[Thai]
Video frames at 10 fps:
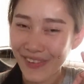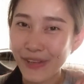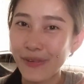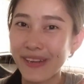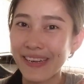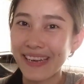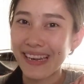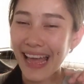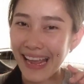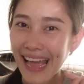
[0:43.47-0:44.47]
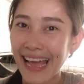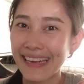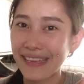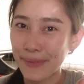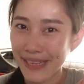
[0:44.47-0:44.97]
วันหยุดแรงงา
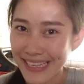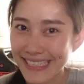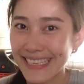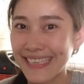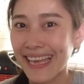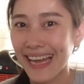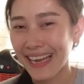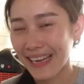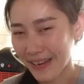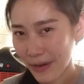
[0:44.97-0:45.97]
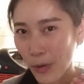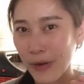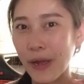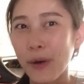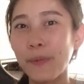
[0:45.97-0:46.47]
นที่ประเทศจีนเนี่ยค
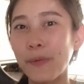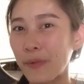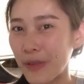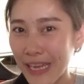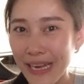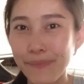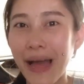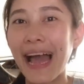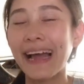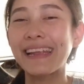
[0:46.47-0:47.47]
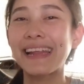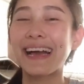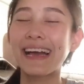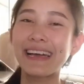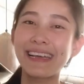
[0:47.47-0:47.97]
นเขาเยอะมากเลยนะคะ